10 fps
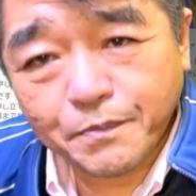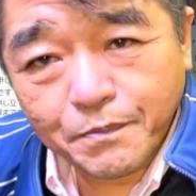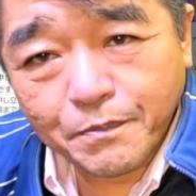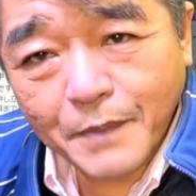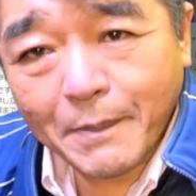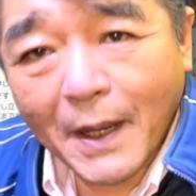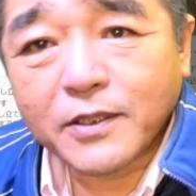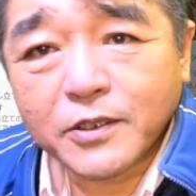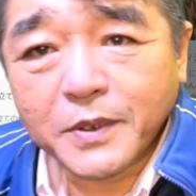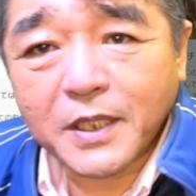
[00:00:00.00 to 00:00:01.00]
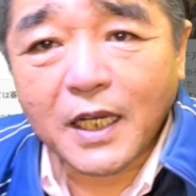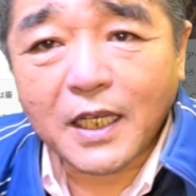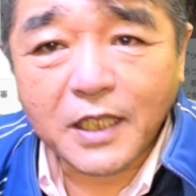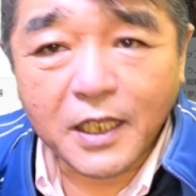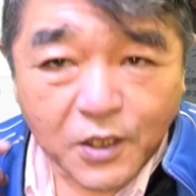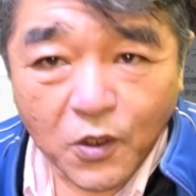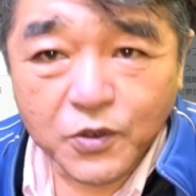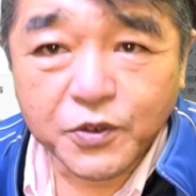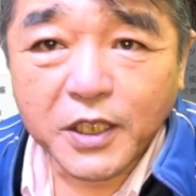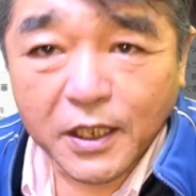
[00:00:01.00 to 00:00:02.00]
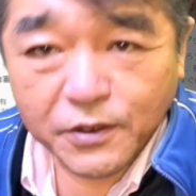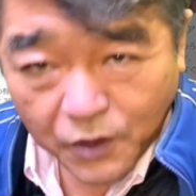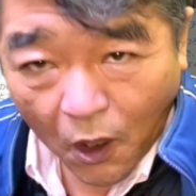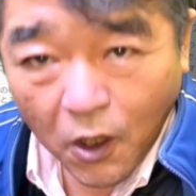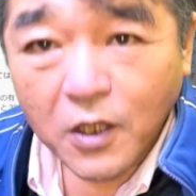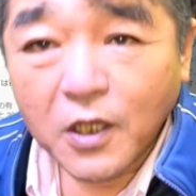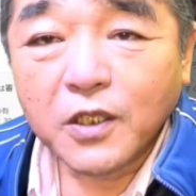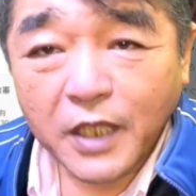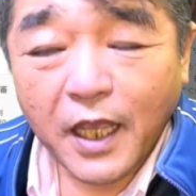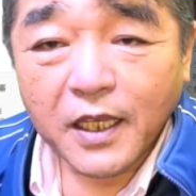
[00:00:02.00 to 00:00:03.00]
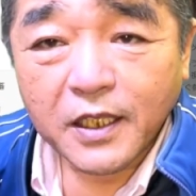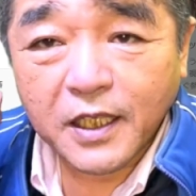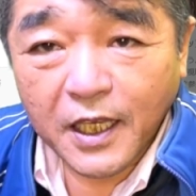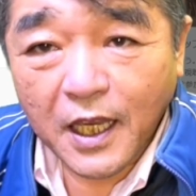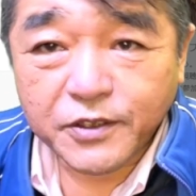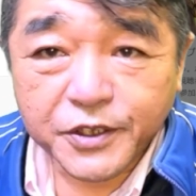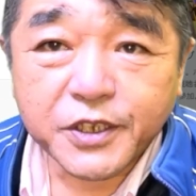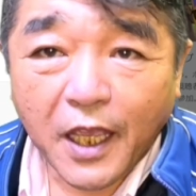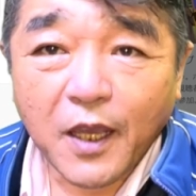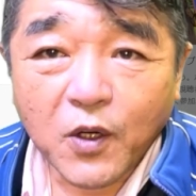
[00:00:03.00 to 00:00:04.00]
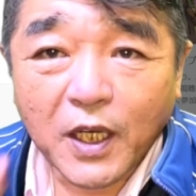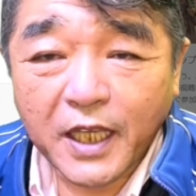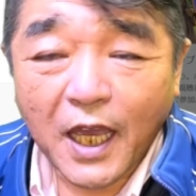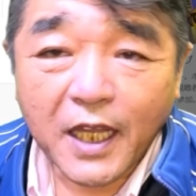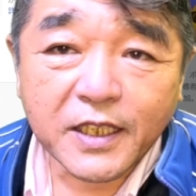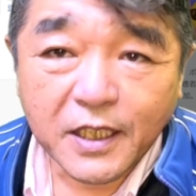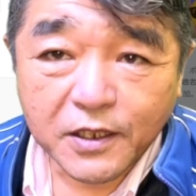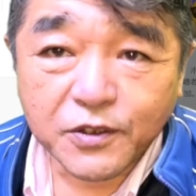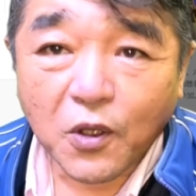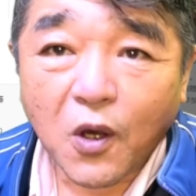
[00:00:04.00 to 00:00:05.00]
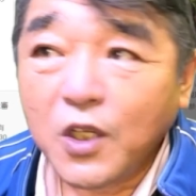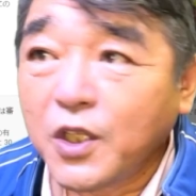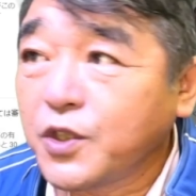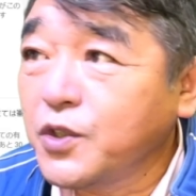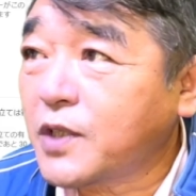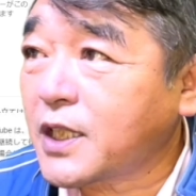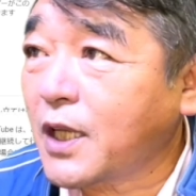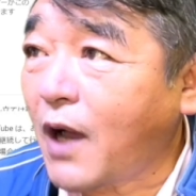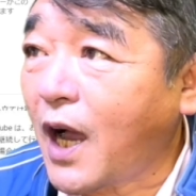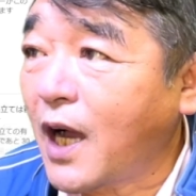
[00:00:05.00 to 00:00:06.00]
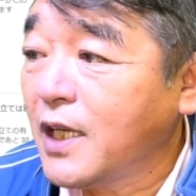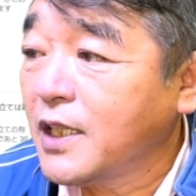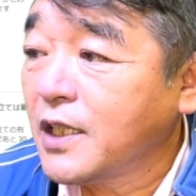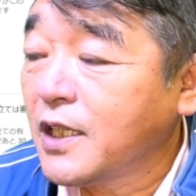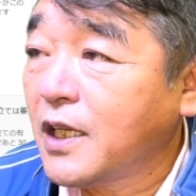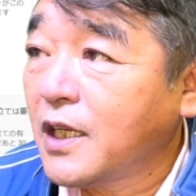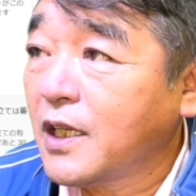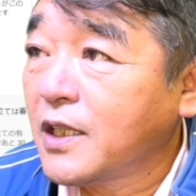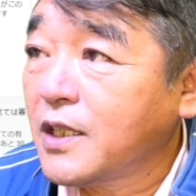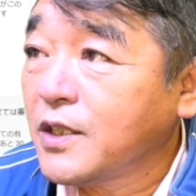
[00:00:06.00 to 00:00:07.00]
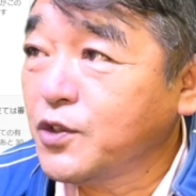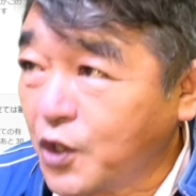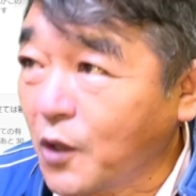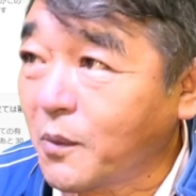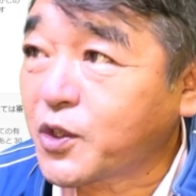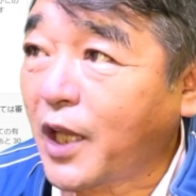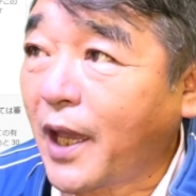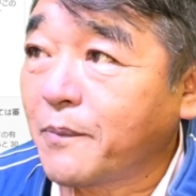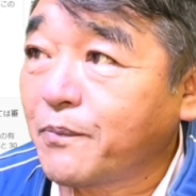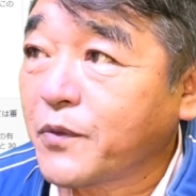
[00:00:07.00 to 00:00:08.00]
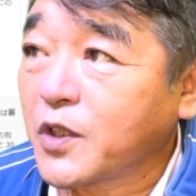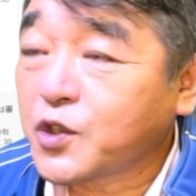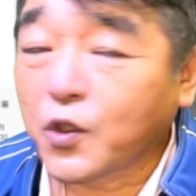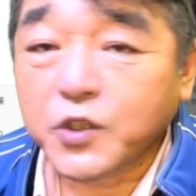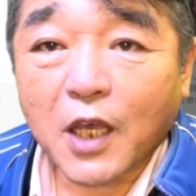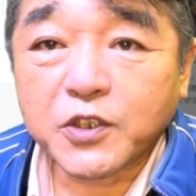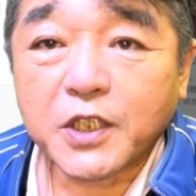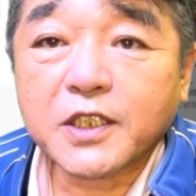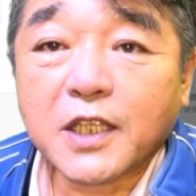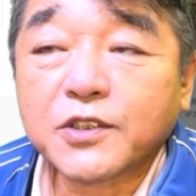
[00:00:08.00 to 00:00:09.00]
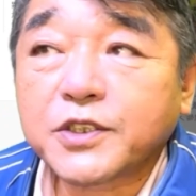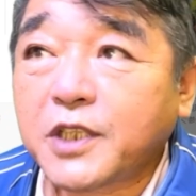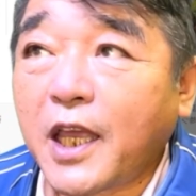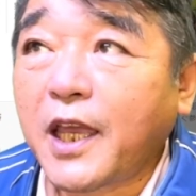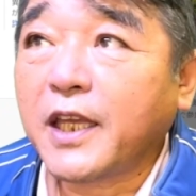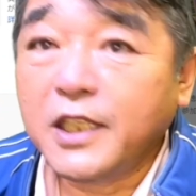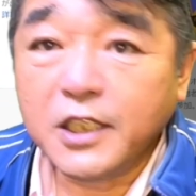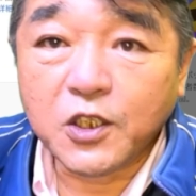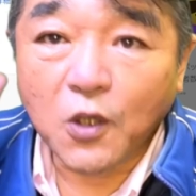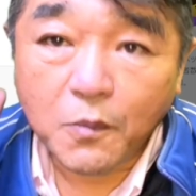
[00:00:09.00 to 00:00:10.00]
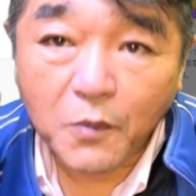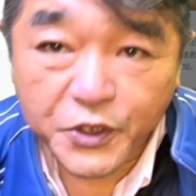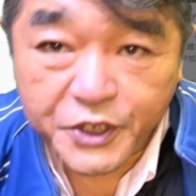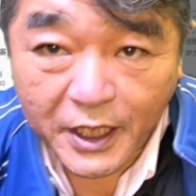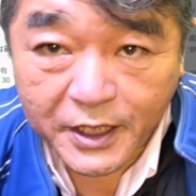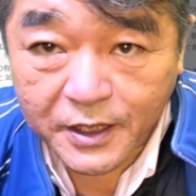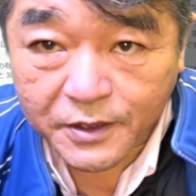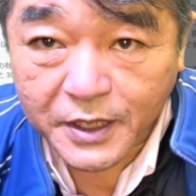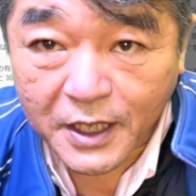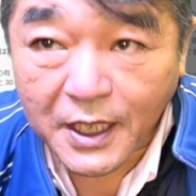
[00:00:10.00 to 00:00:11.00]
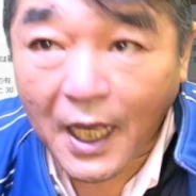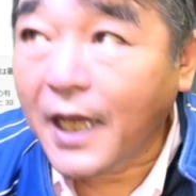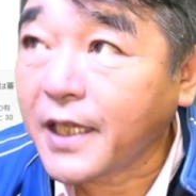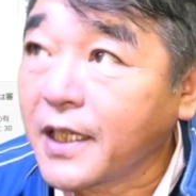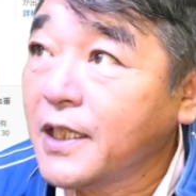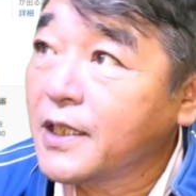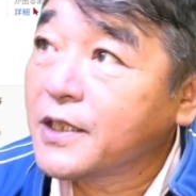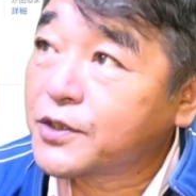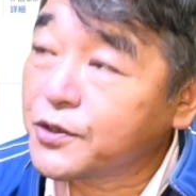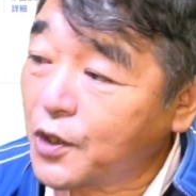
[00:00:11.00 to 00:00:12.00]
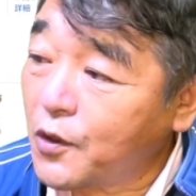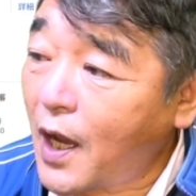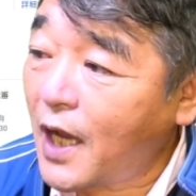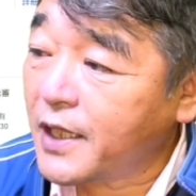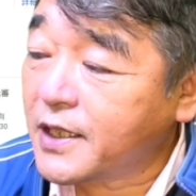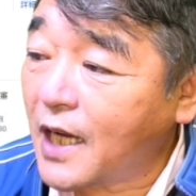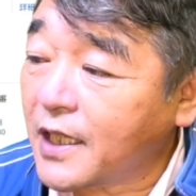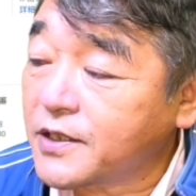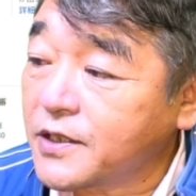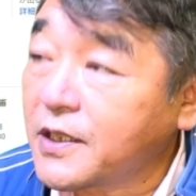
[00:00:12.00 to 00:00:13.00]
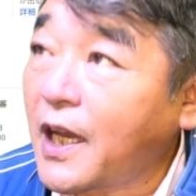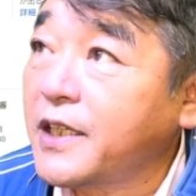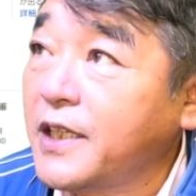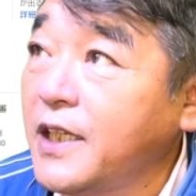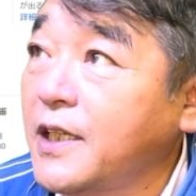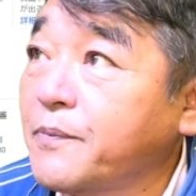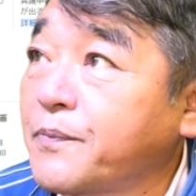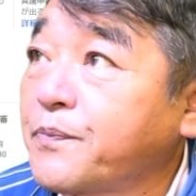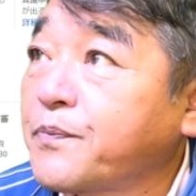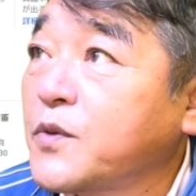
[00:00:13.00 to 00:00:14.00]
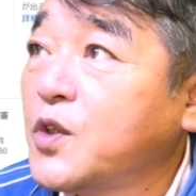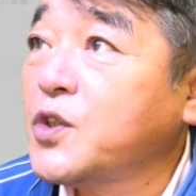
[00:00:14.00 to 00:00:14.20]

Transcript: まあ、番組から提供を受けてると、ね、契約してお金払ってるという方は勇気を持って操作を選択して異議を申し立ててください。通常は1ヶ月以内にどう